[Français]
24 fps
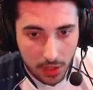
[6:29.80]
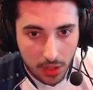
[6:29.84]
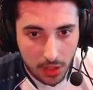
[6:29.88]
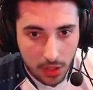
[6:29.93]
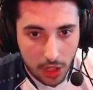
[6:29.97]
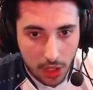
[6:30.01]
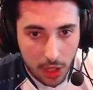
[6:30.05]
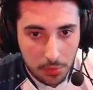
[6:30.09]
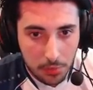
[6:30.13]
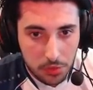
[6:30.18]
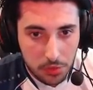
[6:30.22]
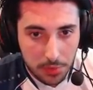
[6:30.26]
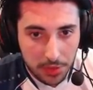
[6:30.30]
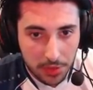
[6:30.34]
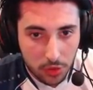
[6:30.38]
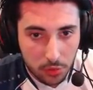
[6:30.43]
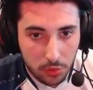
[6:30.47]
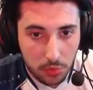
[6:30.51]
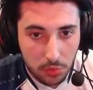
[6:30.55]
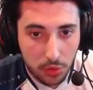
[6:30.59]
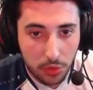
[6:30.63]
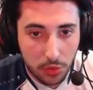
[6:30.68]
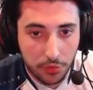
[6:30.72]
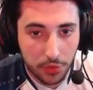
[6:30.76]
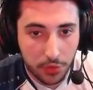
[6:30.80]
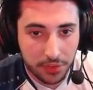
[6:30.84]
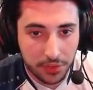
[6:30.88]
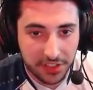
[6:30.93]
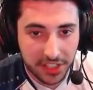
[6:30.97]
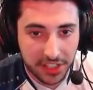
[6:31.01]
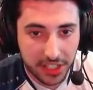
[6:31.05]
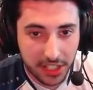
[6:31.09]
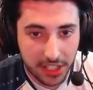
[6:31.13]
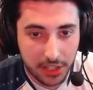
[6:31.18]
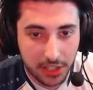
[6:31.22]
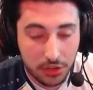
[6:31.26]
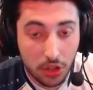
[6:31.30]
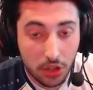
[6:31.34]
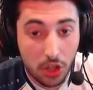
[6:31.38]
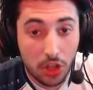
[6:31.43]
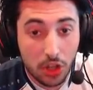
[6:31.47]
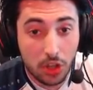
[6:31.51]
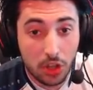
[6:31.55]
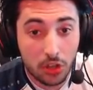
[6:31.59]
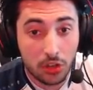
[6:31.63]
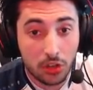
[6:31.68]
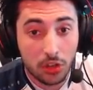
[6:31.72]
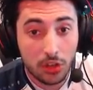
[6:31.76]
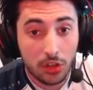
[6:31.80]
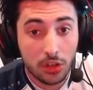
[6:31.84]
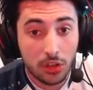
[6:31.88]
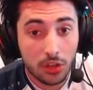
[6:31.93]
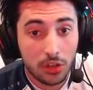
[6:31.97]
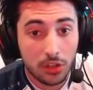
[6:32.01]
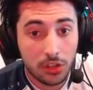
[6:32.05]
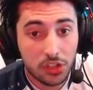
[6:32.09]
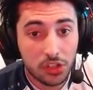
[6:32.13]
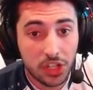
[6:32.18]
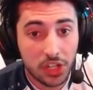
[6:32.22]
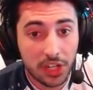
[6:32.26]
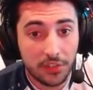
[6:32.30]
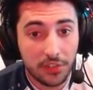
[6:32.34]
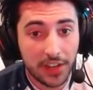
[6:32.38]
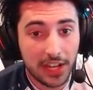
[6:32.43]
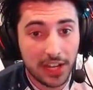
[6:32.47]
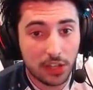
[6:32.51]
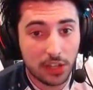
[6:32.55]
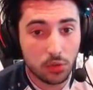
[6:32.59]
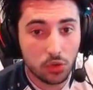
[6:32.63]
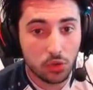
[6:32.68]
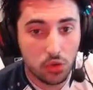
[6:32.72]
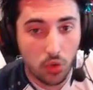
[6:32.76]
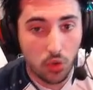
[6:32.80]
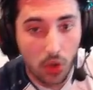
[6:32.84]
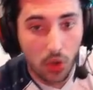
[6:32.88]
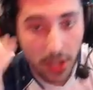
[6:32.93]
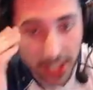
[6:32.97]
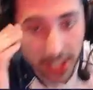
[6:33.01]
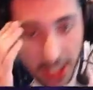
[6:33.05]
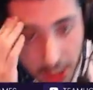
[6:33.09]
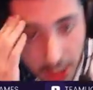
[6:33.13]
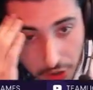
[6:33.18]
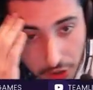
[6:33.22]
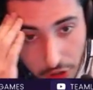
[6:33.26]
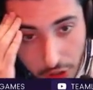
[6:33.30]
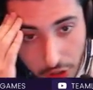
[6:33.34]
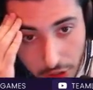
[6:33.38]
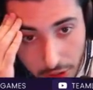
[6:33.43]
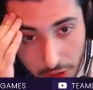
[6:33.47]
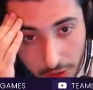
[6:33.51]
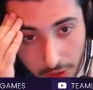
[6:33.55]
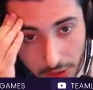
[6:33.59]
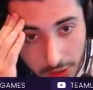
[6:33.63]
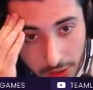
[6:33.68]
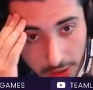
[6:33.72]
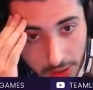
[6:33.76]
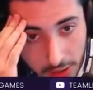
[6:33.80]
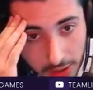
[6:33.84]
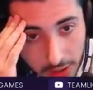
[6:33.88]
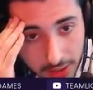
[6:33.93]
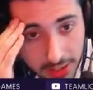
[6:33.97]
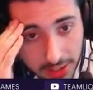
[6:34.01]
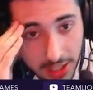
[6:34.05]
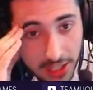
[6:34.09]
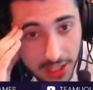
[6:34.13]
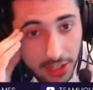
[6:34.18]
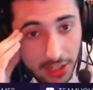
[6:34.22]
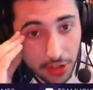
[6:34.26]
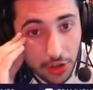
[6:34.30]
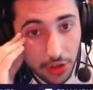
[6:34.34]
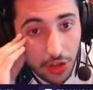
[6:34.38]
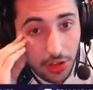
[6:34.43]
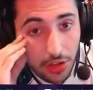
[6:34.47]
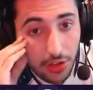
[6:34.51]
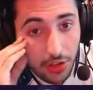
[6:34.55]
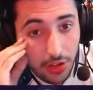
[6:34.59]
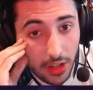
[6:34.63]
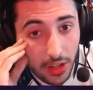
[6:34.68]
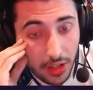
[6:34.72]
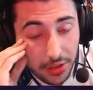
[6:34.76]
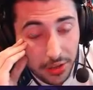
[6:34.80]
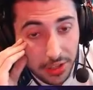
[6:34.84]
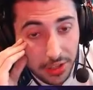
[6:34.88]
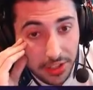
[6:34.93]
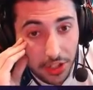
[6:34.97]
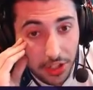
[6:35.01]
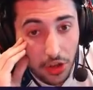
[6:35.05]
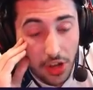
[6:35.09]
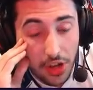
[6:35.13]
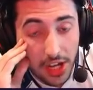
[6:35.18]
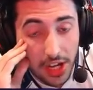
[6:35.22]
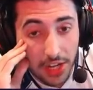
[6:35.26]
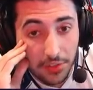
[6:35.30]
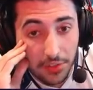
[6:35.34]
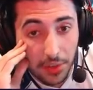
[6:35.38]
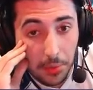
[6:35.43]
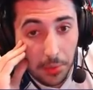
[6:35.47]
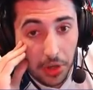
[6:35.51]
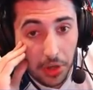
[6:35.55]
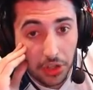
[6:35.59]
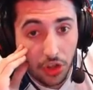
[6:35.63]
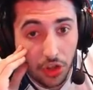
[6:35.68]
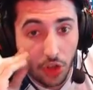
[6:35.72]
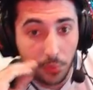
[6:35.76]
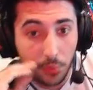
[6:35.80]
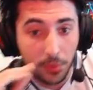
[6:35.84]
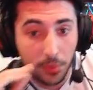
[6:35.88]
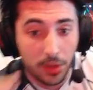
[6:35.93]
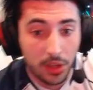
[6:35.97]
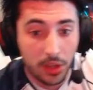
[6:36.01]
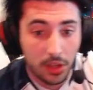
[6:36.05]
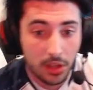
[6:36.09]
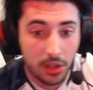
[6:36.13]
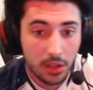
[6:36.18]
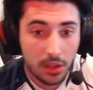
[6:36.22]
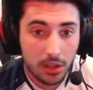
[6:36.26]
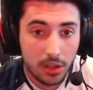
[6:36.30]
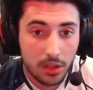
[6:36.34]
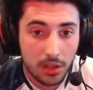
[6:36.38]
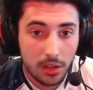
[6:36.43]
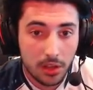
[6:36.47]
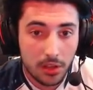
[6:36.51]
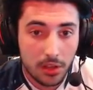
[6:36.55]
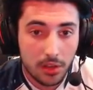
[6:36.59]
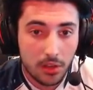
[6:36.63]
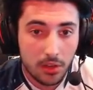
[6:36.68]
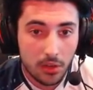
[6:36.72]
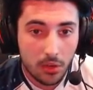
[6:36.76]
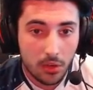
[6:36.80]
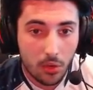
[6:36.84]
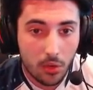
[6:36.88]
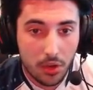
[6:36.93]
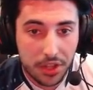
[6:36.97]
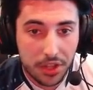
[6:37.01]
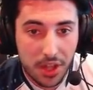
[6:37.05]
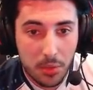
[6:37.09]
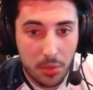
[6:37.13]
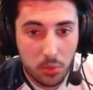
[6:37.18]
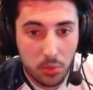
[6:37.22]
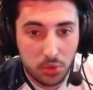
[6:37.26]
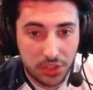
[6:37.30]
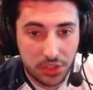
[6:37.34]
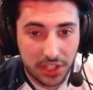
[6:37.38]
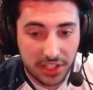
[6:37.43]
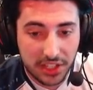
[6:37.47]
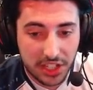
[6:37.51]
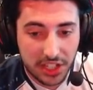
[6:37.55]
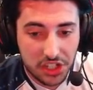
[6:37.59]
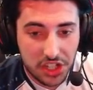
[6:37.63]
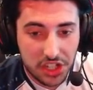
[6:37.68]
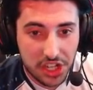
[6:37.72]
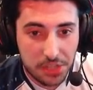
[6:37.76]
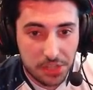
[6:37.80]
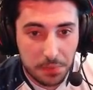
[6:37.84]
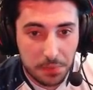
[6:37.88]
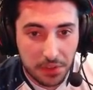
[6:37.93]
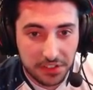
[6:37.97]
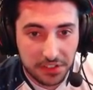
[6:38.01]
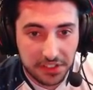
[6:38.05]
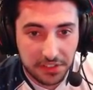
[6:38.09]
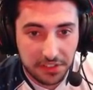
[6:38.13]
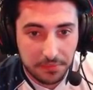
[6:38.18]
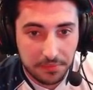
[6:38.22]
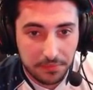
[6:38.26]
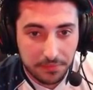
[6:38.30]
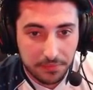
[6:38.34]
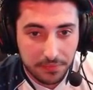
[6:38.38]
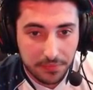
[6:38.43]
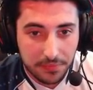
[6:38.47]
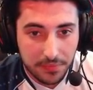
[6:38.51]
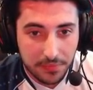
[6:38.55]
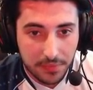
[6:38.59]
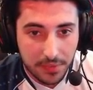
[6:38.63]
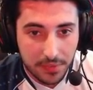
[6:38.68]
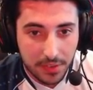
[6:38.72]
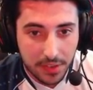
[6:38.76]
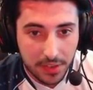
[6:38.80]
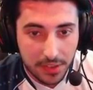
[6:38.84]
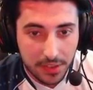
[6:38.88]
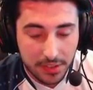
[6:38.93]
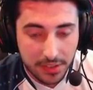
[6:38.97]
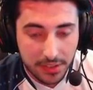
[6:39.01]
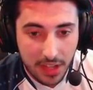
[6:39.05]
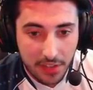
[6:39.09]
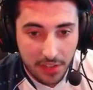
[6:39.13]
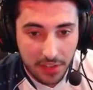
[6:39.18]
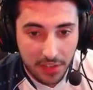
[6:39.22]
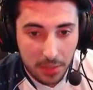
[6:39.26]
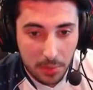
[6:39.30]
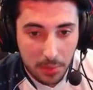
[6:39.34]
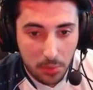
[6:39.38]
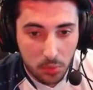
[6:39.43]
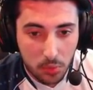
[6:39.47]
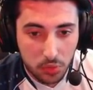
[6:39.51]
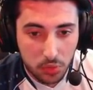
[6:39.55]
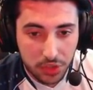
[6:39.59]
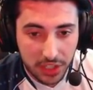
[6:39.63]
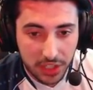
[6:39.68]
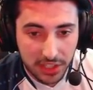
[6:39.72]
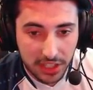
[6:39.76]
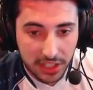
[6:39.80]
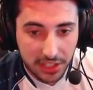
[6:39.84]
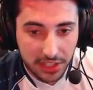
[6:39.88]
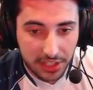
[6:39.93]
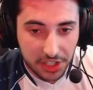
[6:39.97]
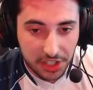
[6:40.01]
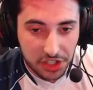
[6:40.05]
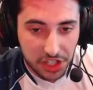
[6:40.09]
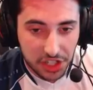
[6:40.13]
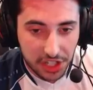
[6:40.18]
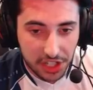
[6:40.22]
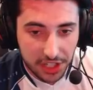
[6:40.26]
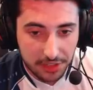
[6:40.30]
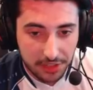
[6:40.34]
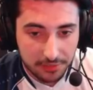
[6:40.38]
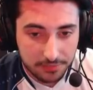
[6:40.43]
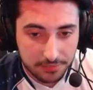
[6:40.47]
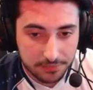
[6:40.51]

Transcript: Hop, je vais mettre une boule de feu ici. Non Je réveille la tour du roi. Quelle erreur Quelle erreur Ah, cette erreur, elle est vraiment énorme. Oh, ça va me coûter très cher, je pense. Ça va vraiment me coûter très très cher.